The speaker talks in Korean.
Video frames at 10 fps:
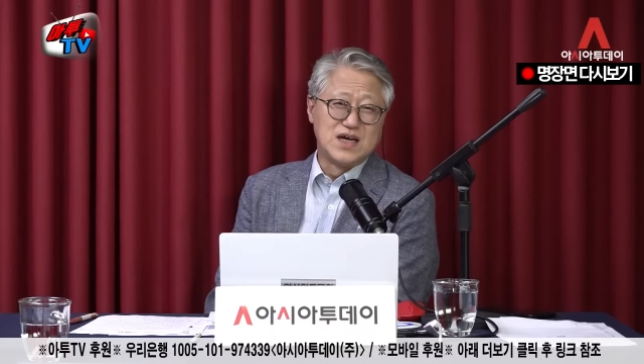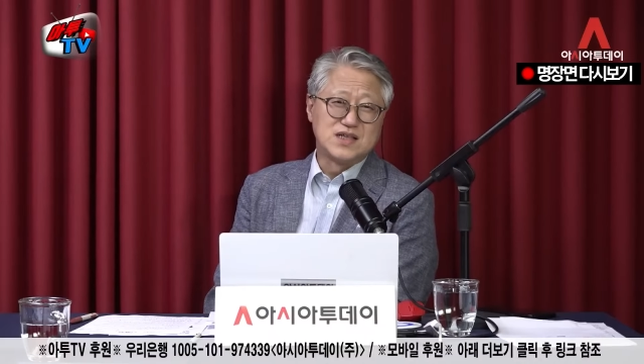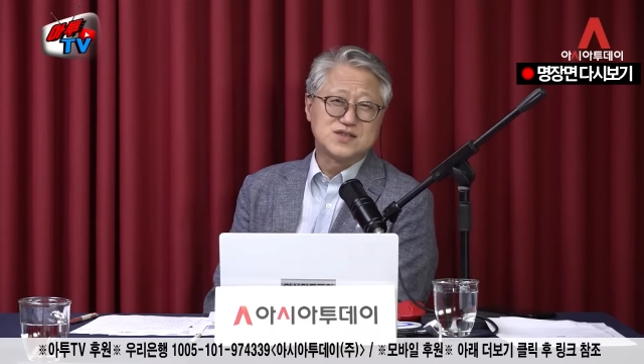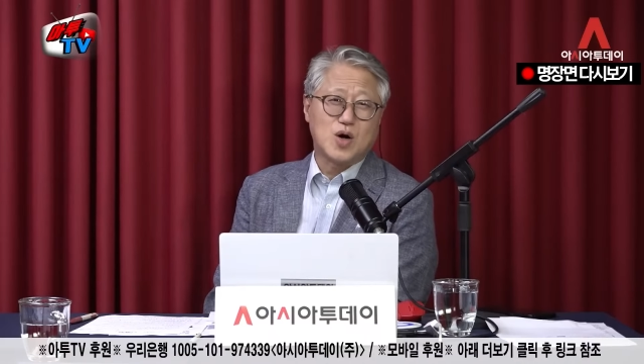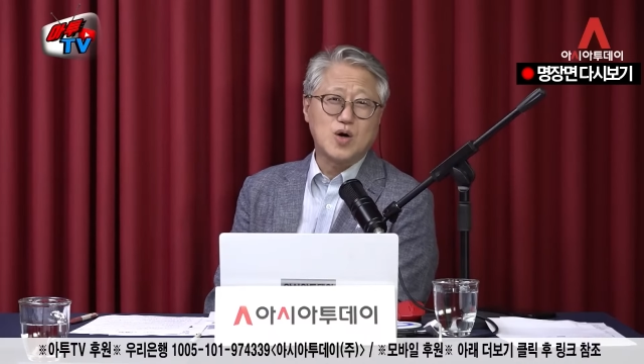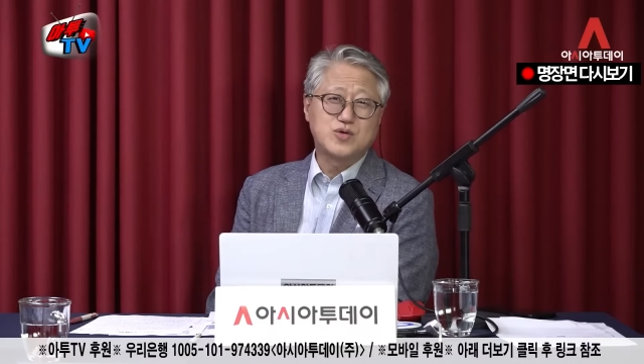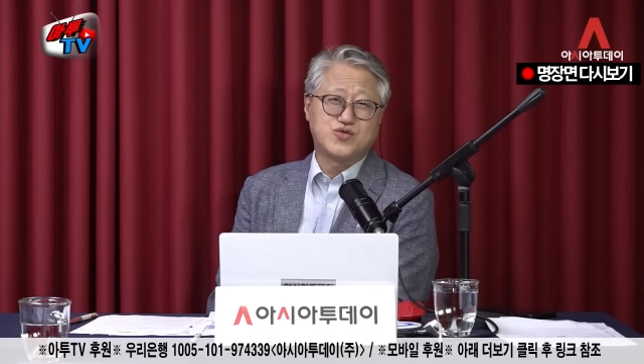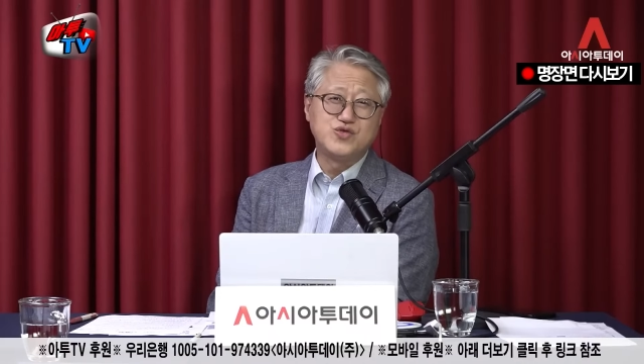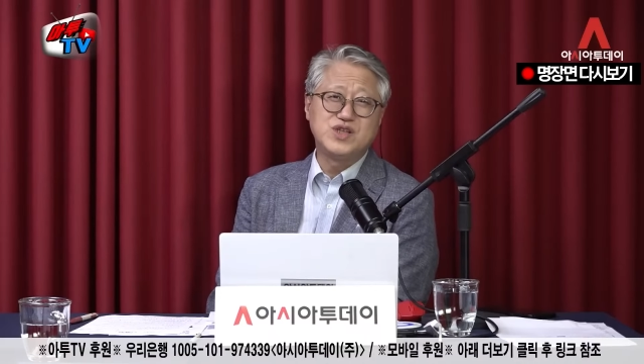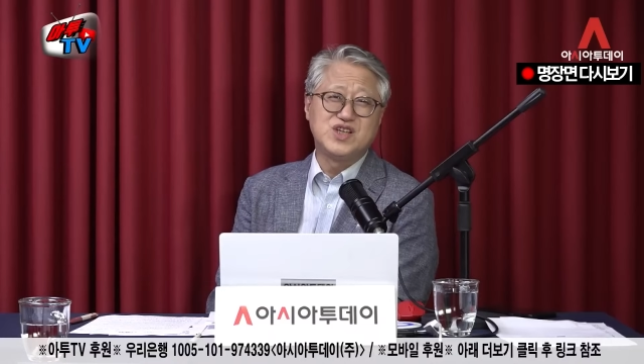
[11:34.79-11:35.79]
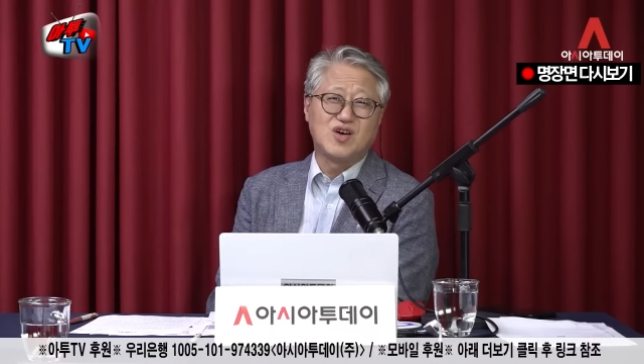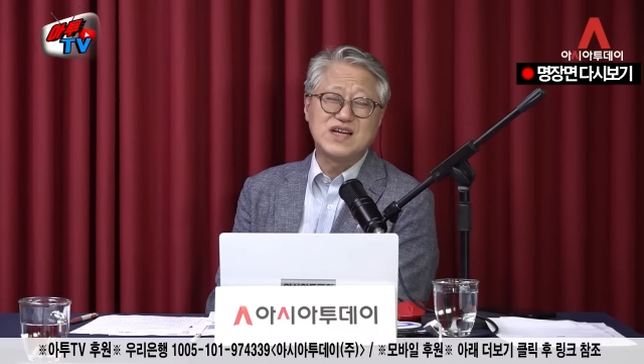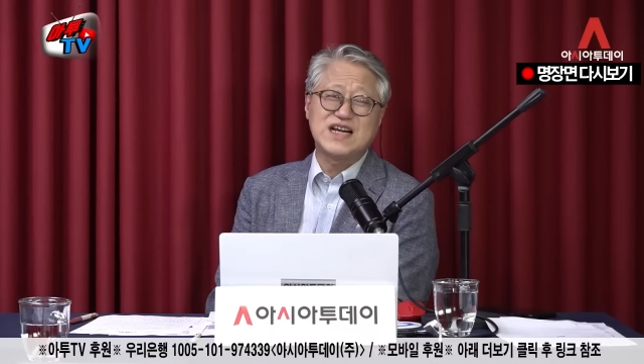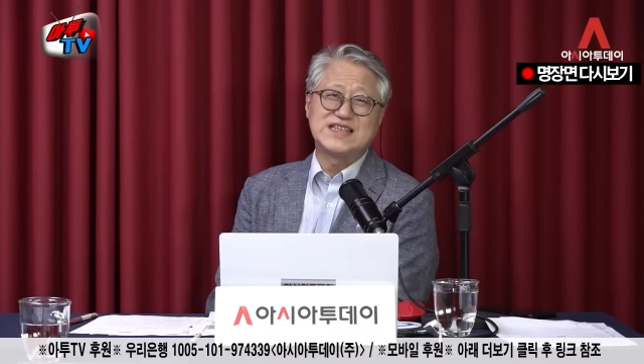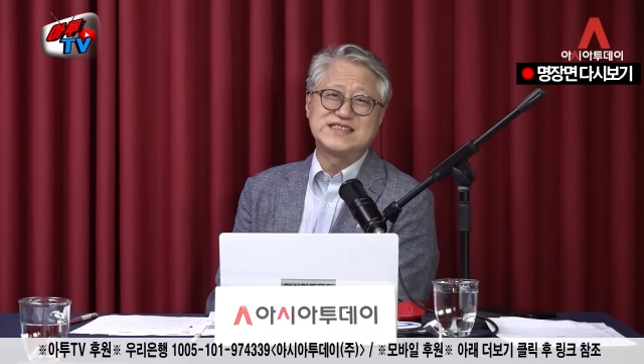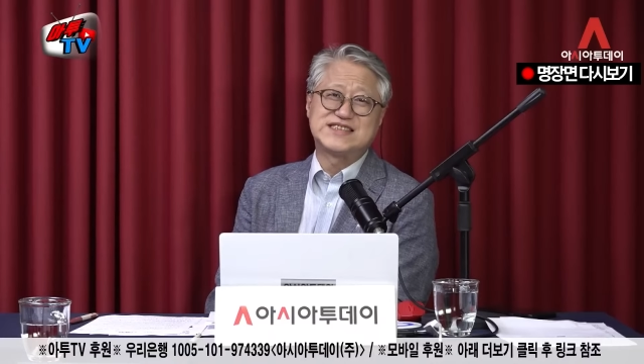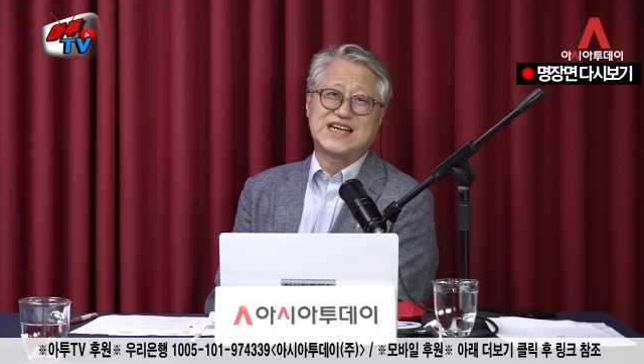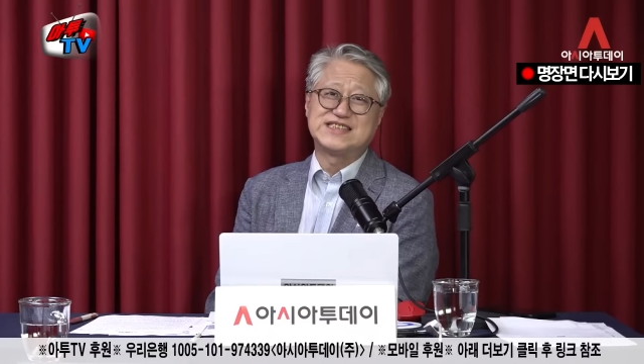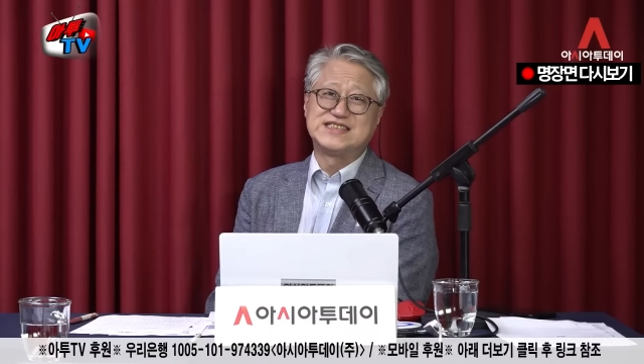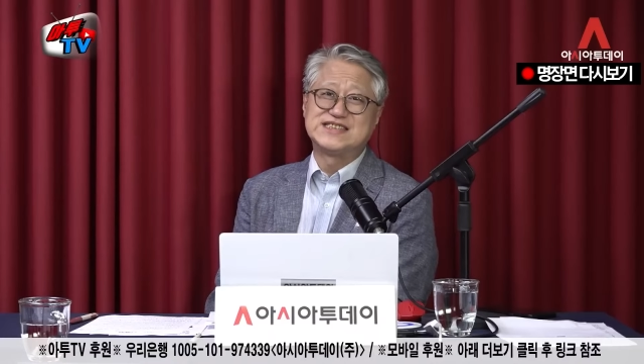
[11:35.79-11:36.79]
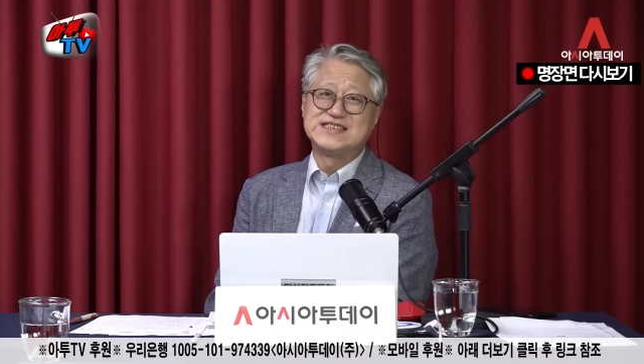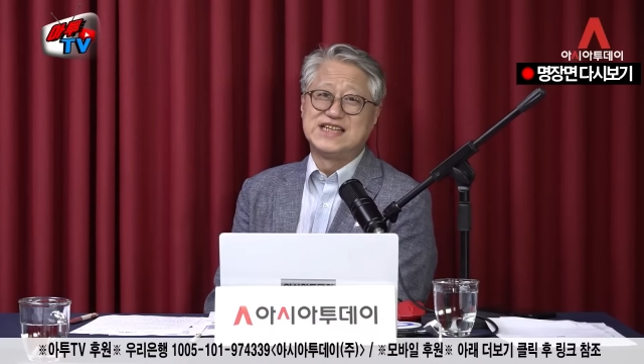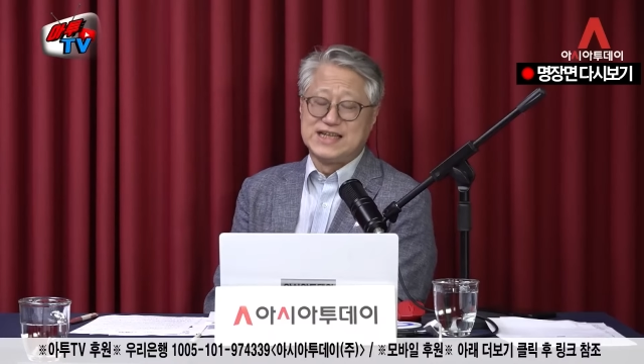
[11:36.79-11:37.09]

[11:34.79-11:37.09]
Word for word: 서균열이라는 자는